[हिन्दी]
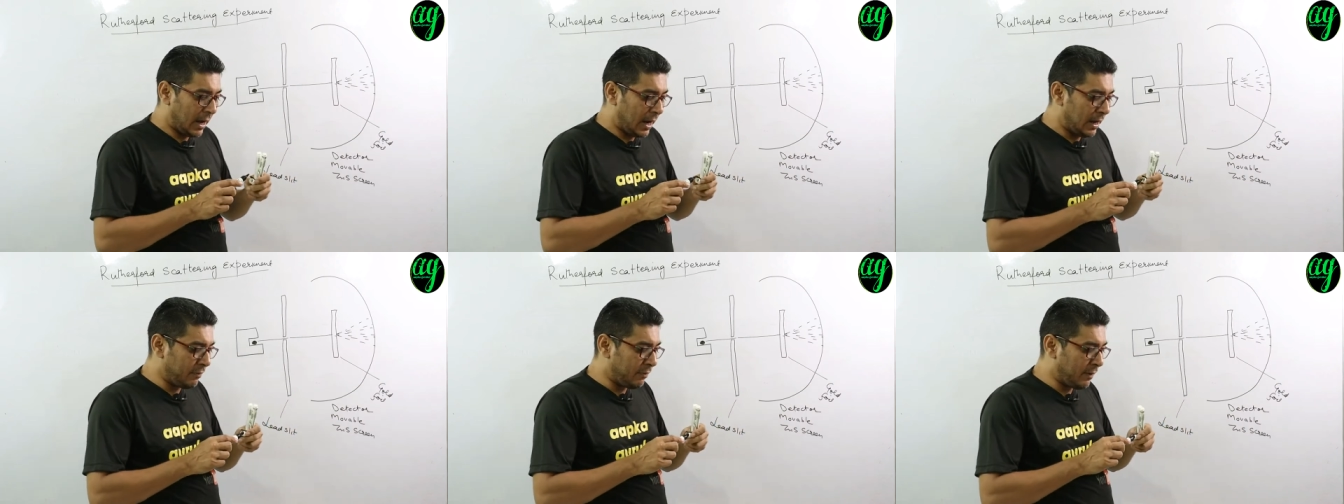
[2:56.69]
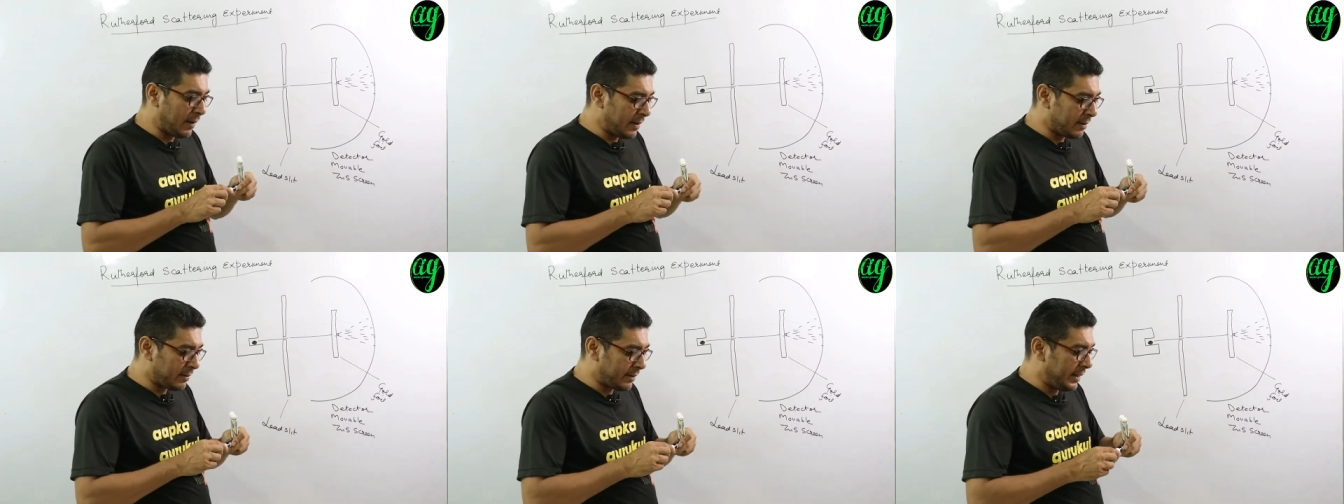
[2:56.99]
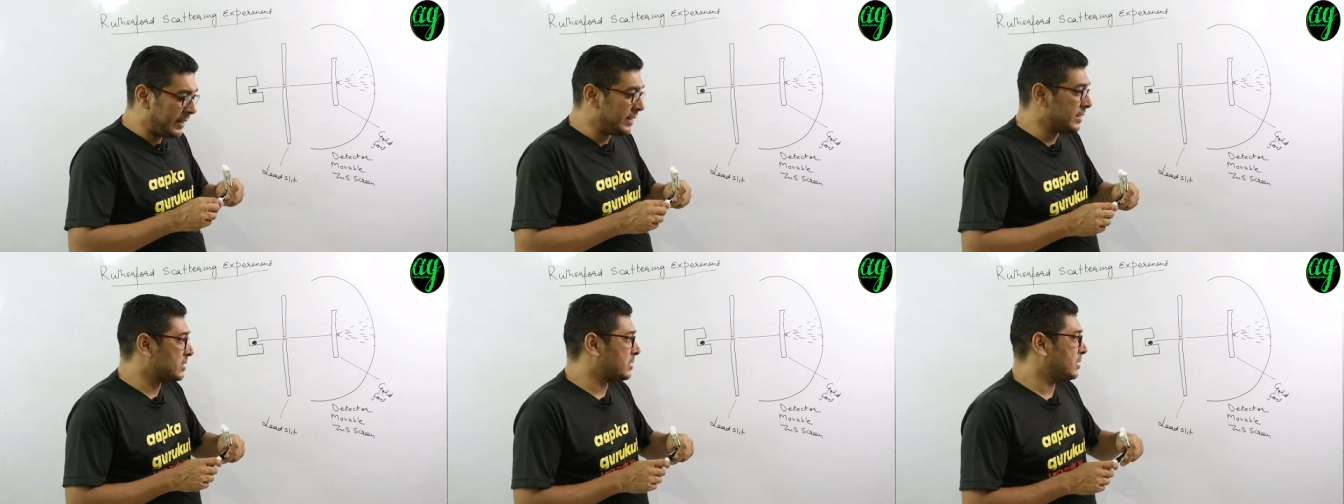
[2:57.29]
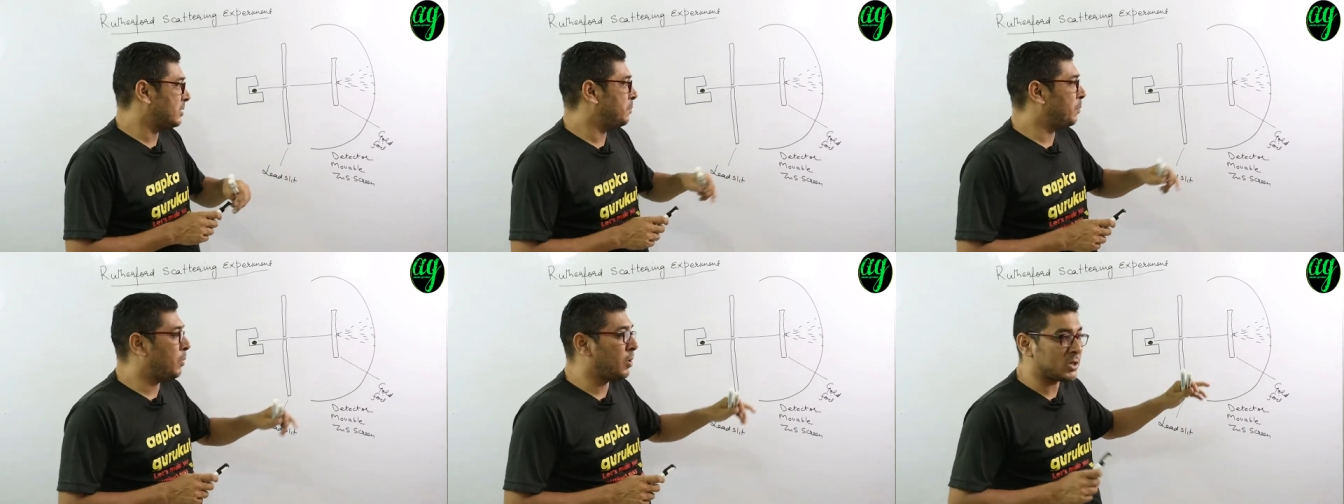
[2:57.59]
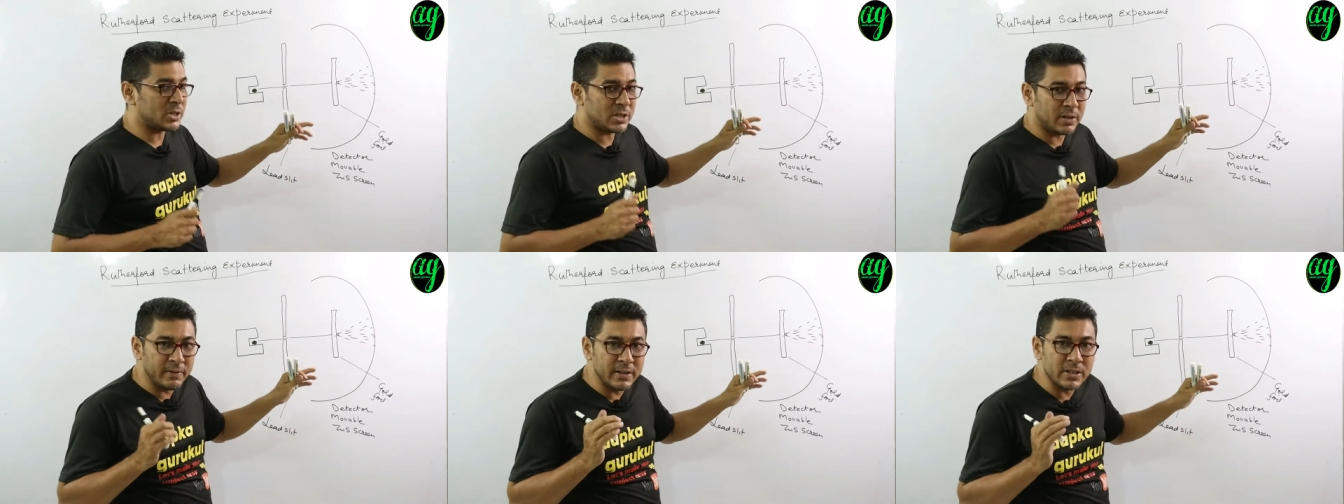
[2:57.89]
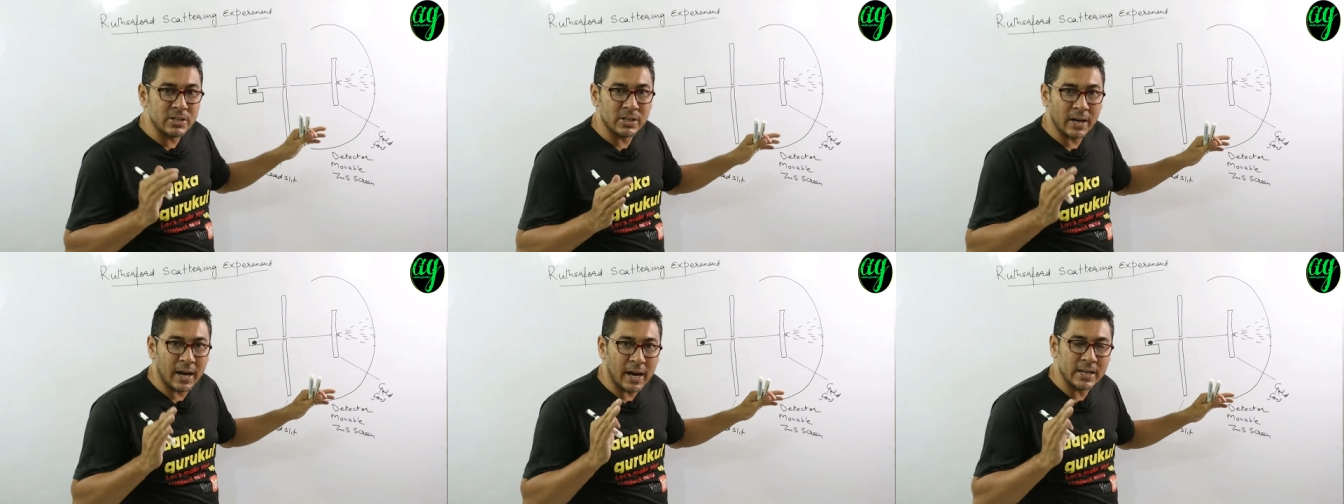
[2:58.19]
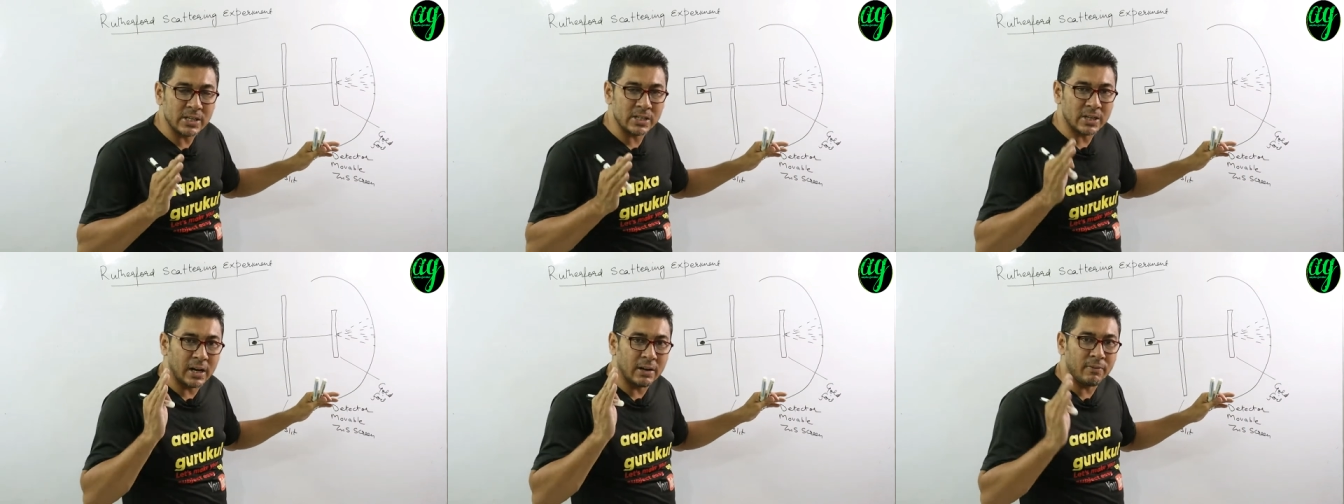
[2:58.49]
अल्फ़ा रेज पॉजिटिवली
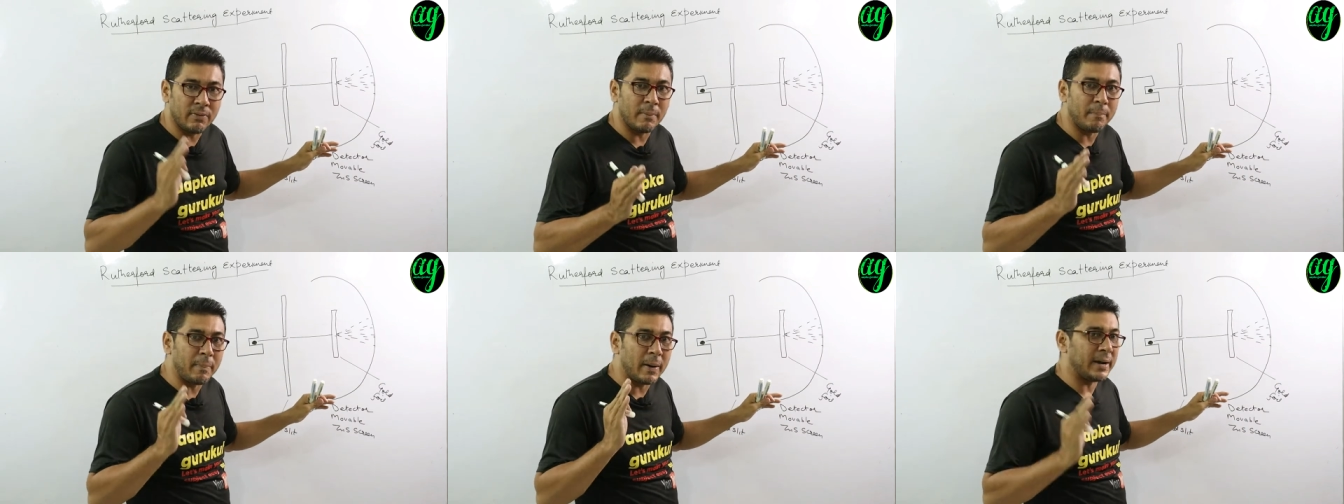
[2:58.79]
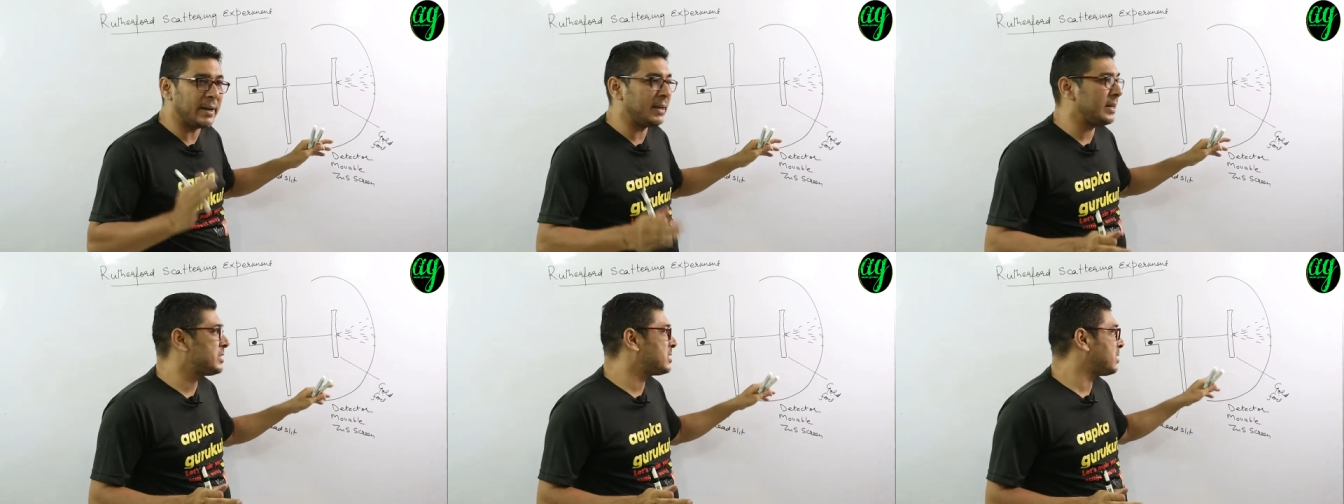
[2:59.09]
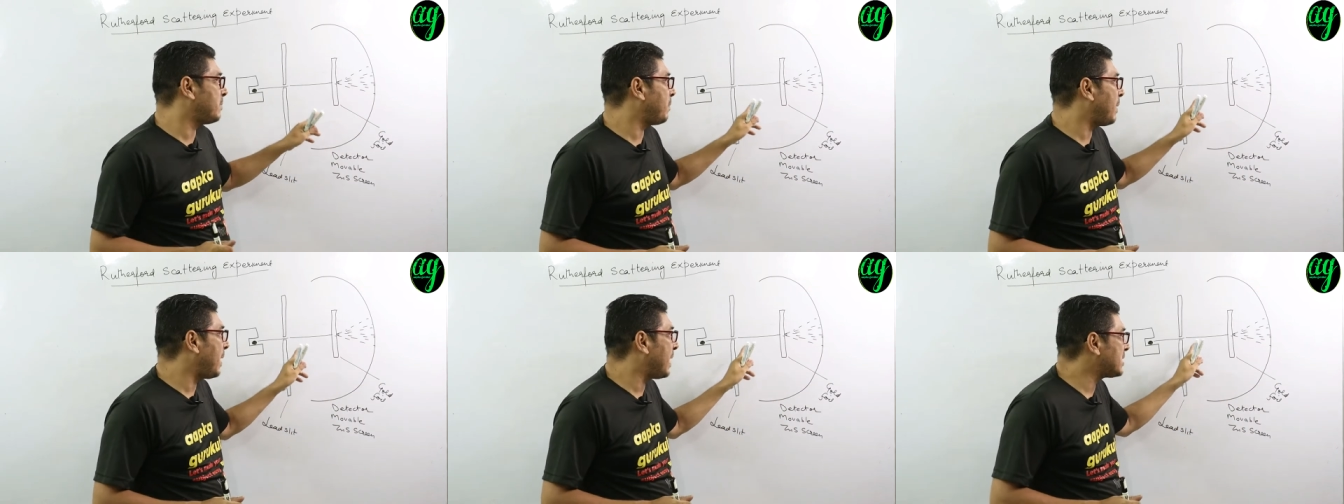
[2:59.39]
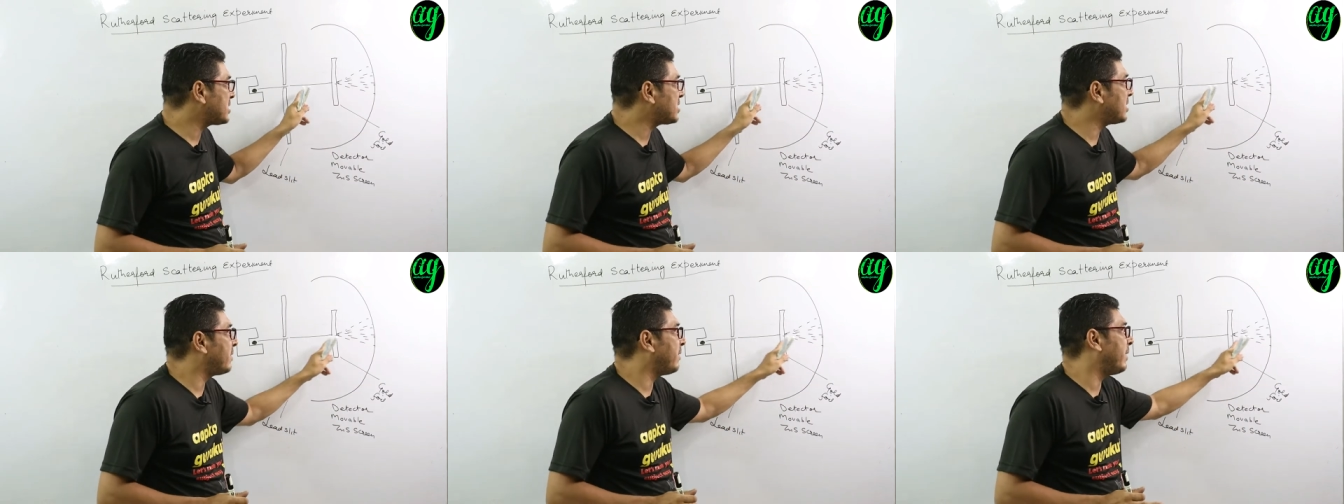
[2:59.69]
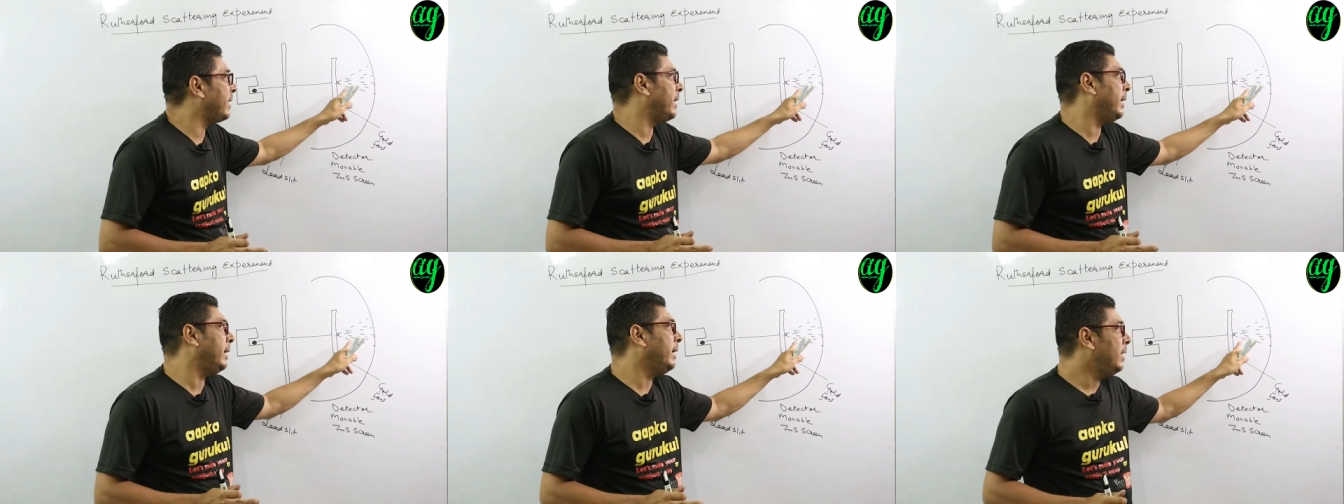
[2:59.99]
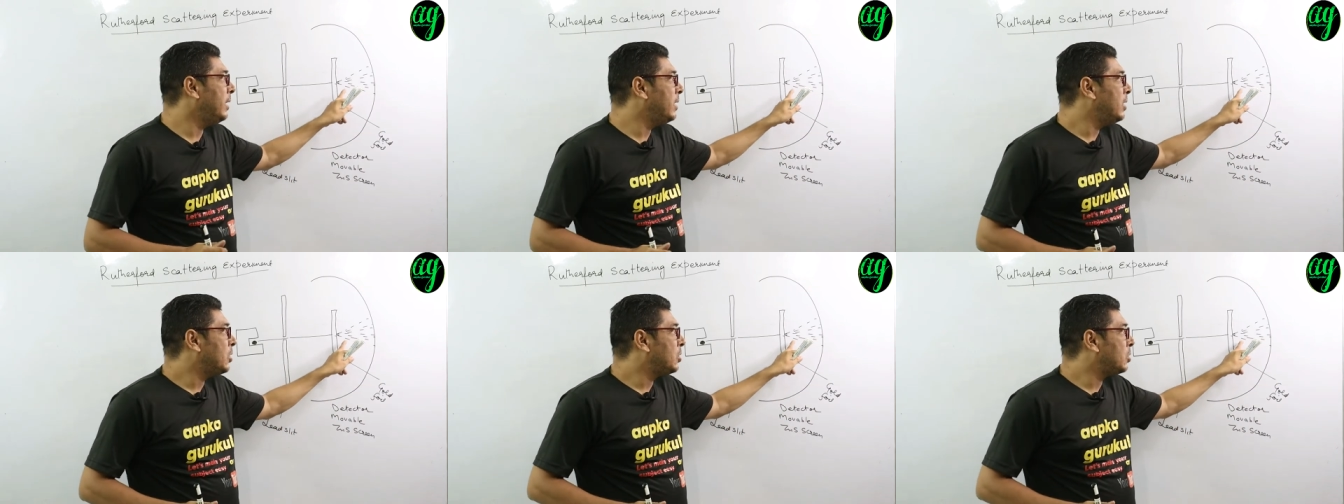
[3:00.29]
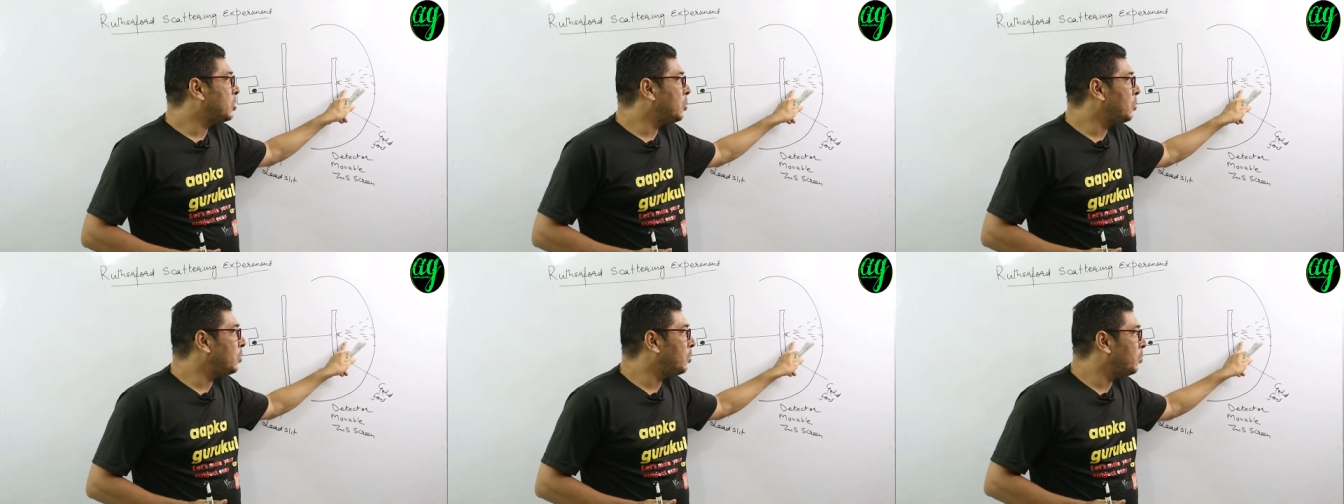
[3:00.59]
चार्ज अल्फ़ा पार्टिकल्स जब पास करवाए
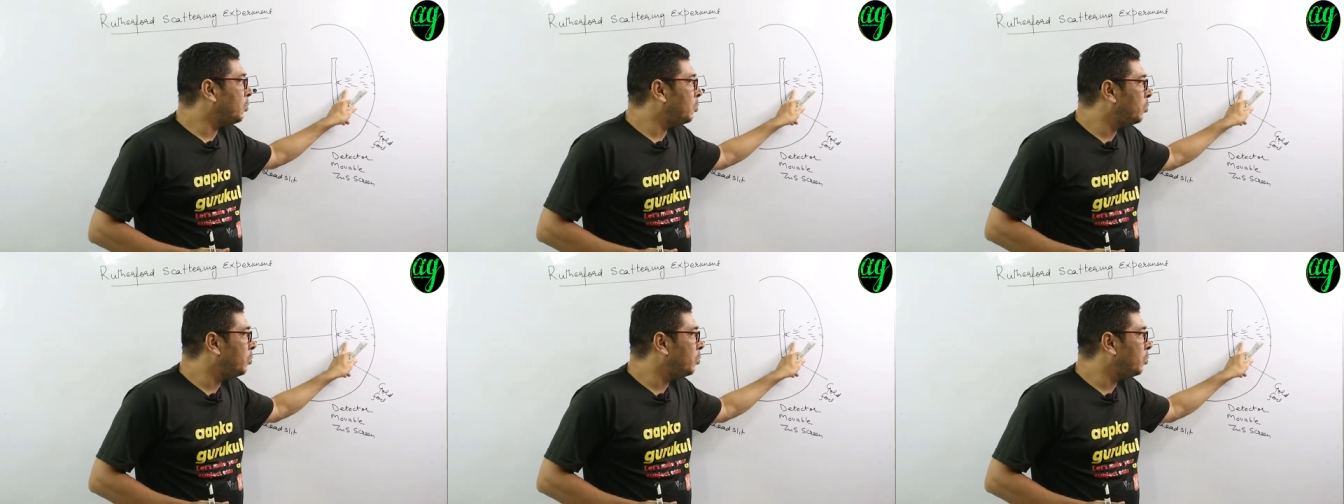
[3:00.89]
तो